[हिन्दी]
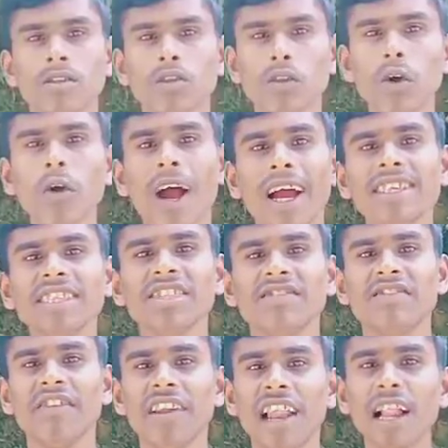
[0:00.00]
तो गाइस
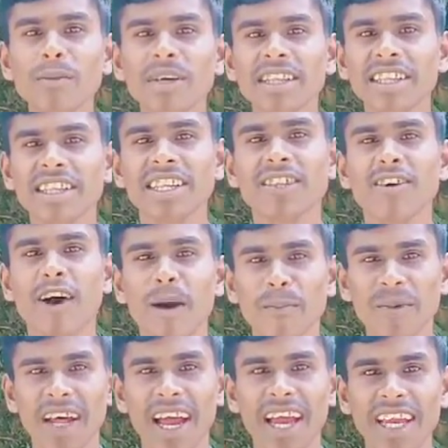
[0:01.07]
फिलहाल मैं दे देता हूँ
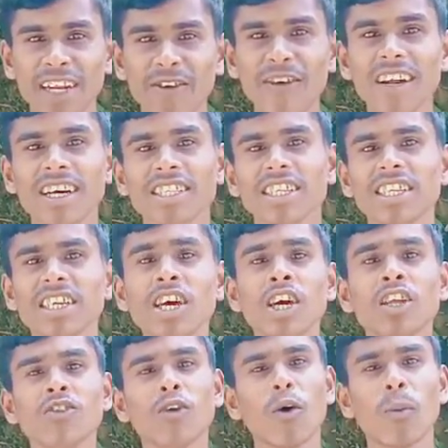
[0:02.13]
अपना इंट्रोडक्शन
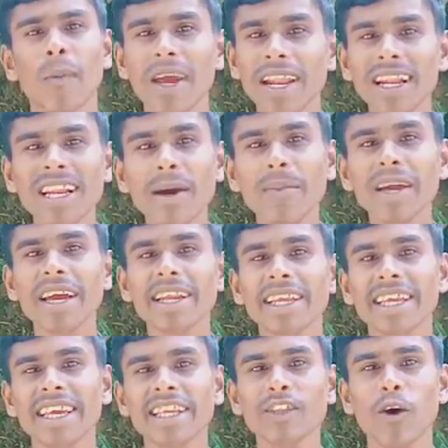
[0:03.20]
तो मेरा नाम है
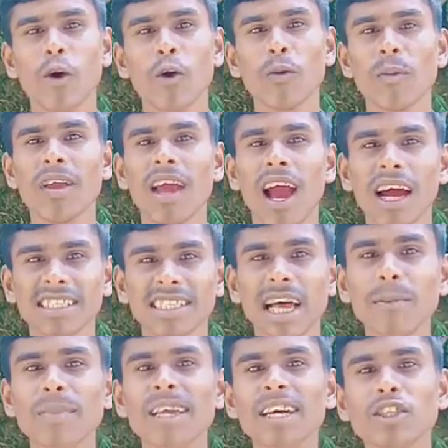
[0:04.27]
अनिकेत और मैं
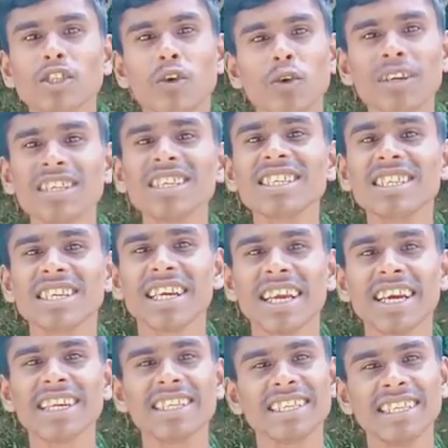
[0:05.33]
आसाम के एक छोटे से
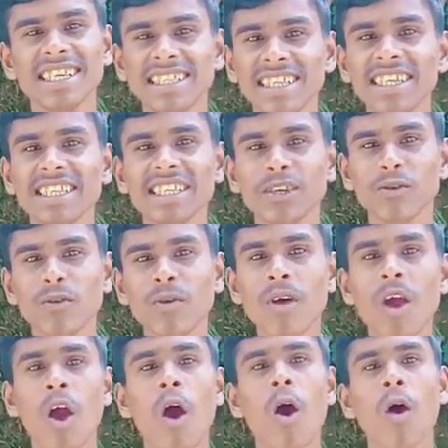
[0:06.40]
शहर सिलचर से हूँ
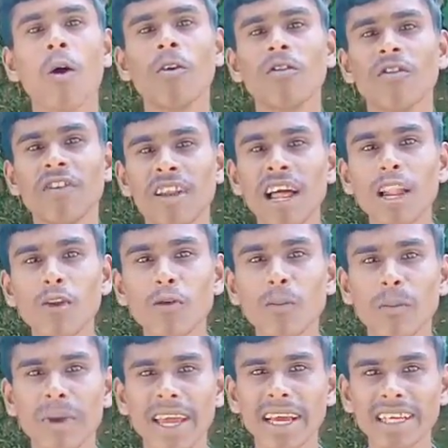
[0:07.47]
और फिलहाल
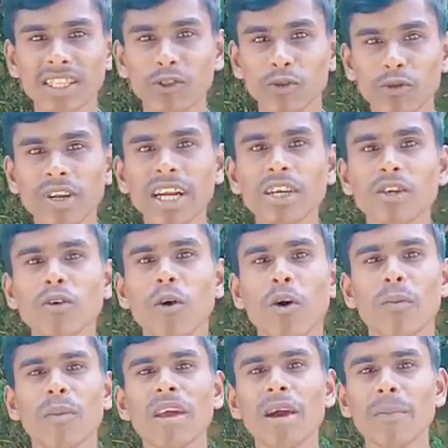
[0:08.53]
मैं एक स्टूडेंट हूँ
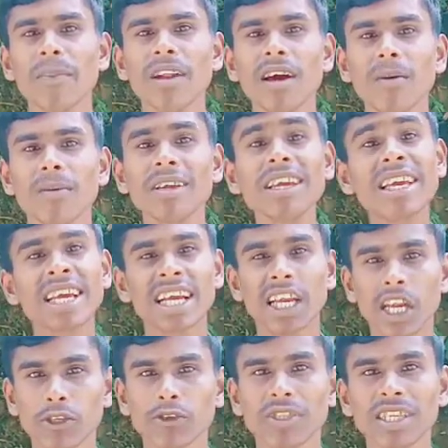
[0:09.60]
और मैं अपना अभी
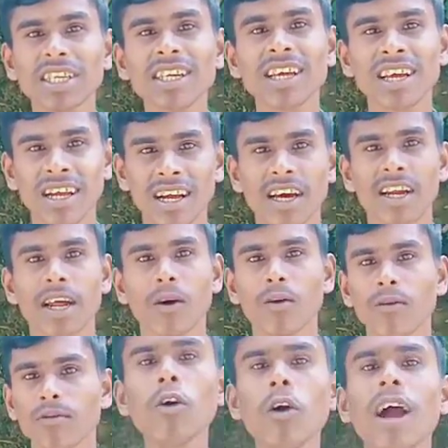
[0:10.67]
ग्रेजुएशन कर रहा हूँ
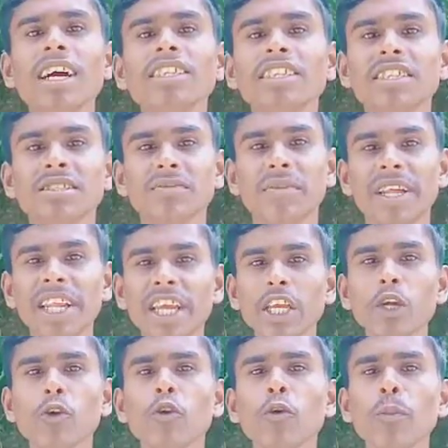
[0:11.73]
तो गाइस मैंने
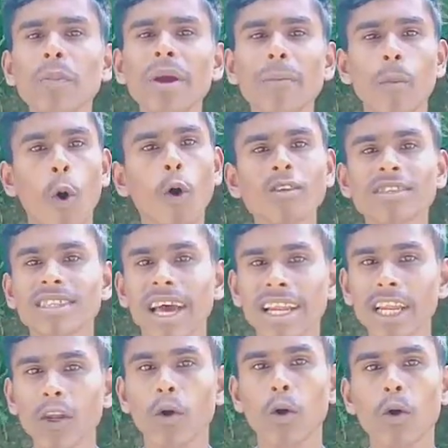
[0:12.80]
यूट्यूब पे बहुत
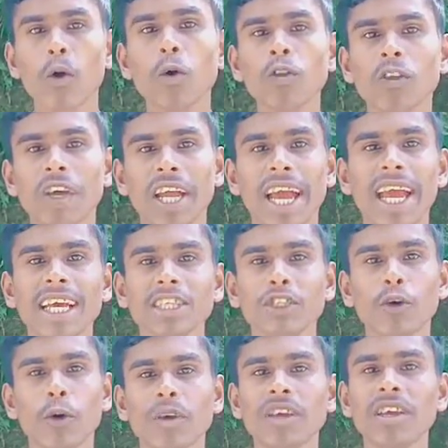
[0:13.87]
सारे लोगों को देखा है
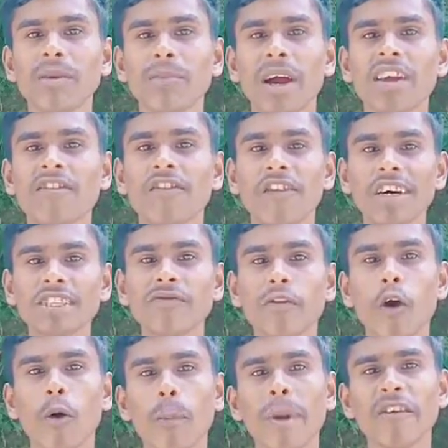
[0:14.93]
जो कि माय फर्स्ट
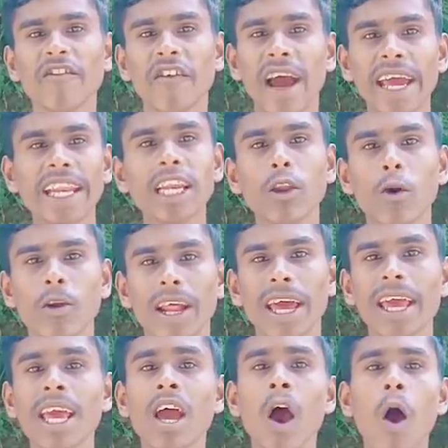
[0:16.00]
ब्लॉग पे वायरल हो रहा
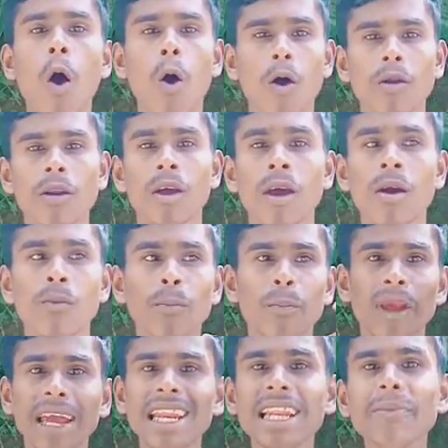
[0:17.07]
है और
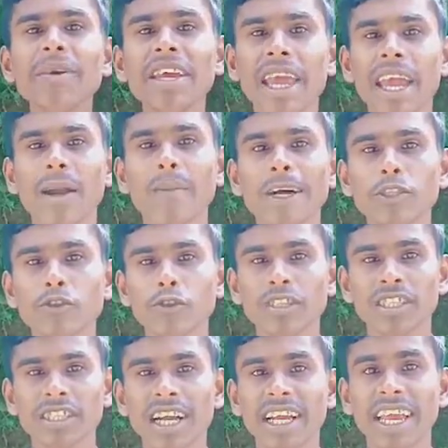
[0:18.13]
पहले भी एक बार जो
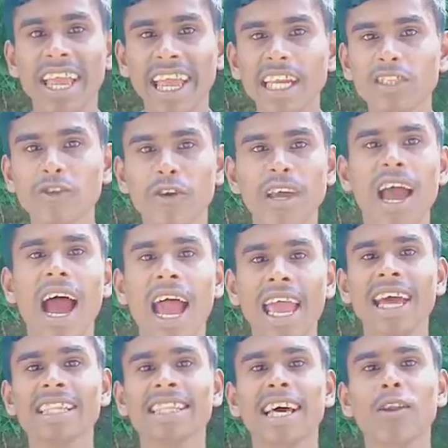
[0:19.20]
इसका कहर जो है
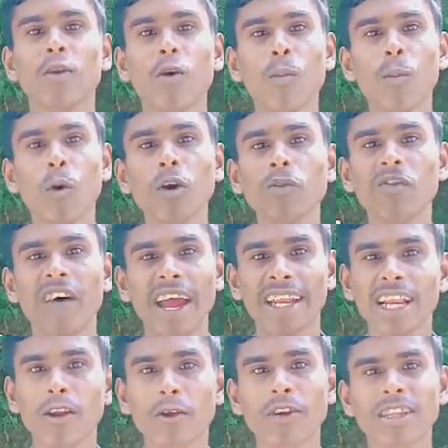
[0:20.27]
आया था लोग बहुत
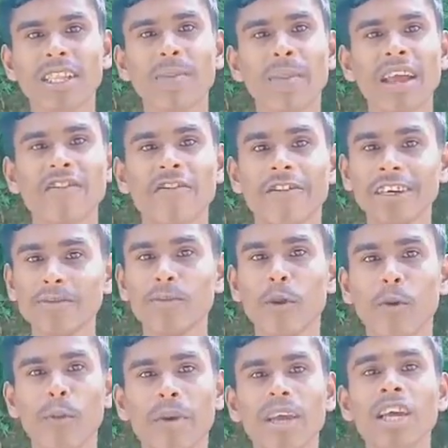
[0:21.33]
वायरल हो रहे थे माई फर्स्ट
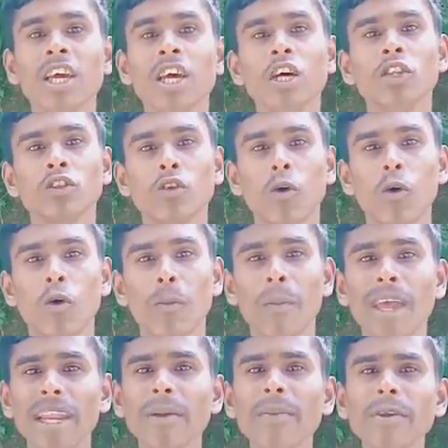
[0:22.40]
ब्लॉग पे तो
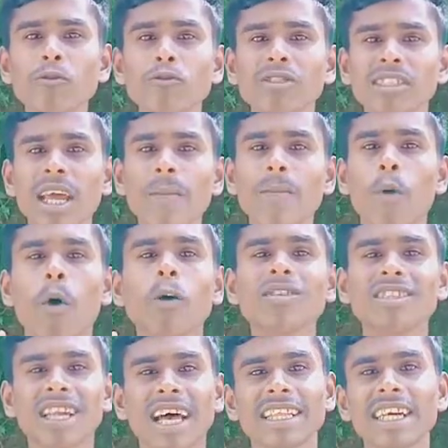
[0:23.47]
मैंने भी उस टाइम बहुत
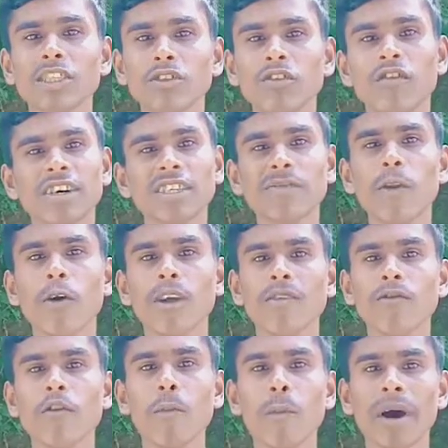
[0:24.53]
ज़्यादा जो फर्स्ट ब्लॉग है
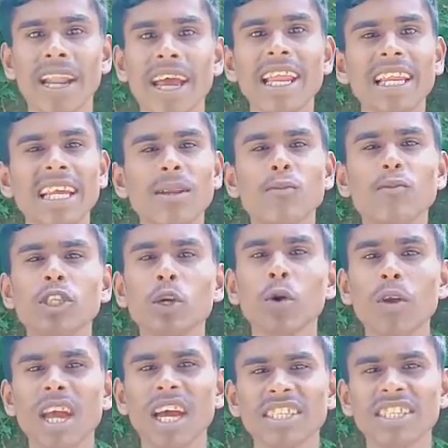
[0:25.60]
वो बनाया लेकिन मुझे
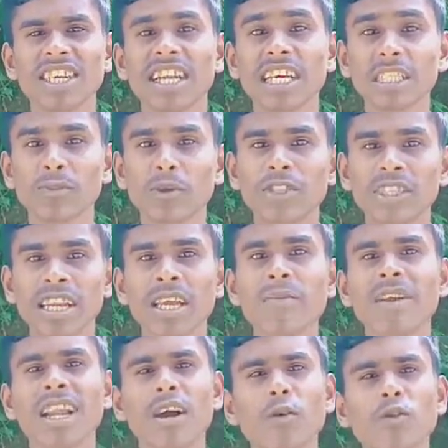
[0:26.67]
कोई अच्छा रेस्पॉन्स नहीं
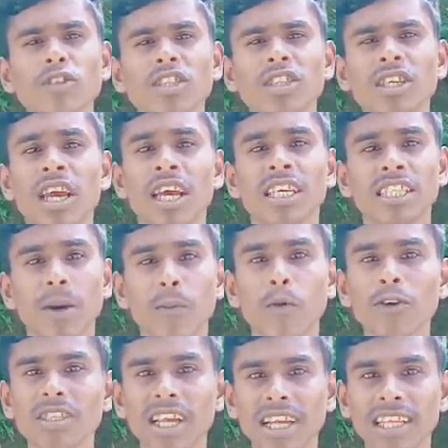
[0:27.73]
मिला कुछ
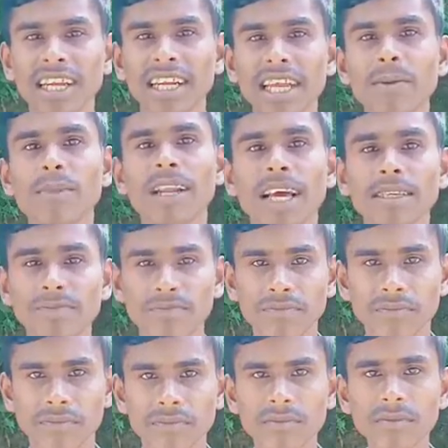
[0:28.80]
सपोर्ट ज़्यादा नहीं मिला
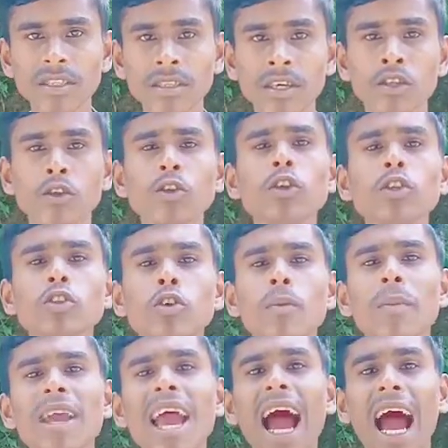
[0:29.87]
तो दोस्तों
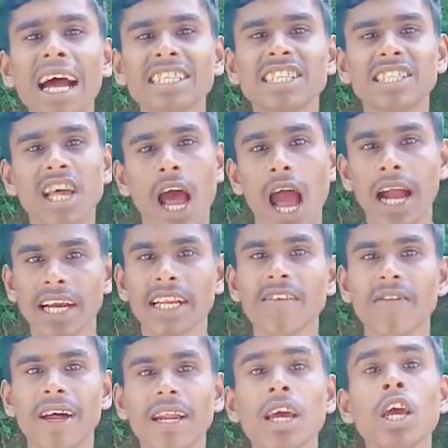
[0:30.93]
मैं आज इस आखिरी
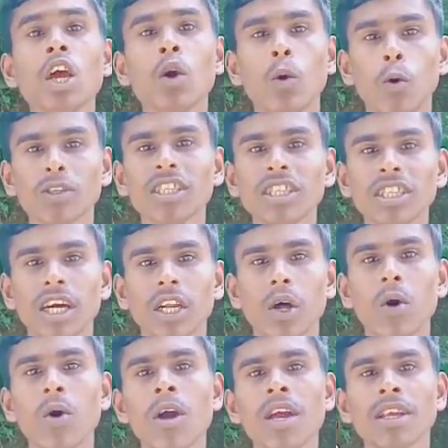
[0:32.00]
बार कोशिश कर
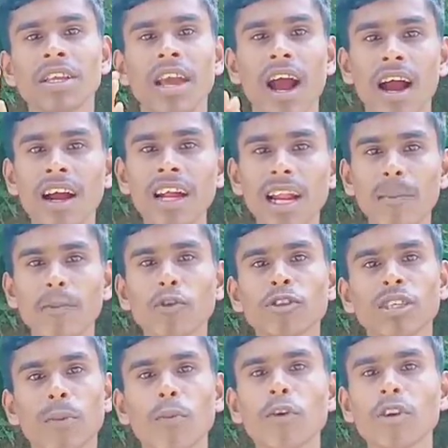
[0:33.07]
रहा हूँ कि अगर आप लोग
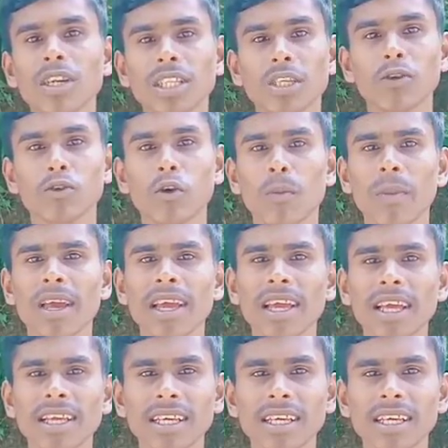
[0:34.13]
सपोर्ट करते हो तो मैं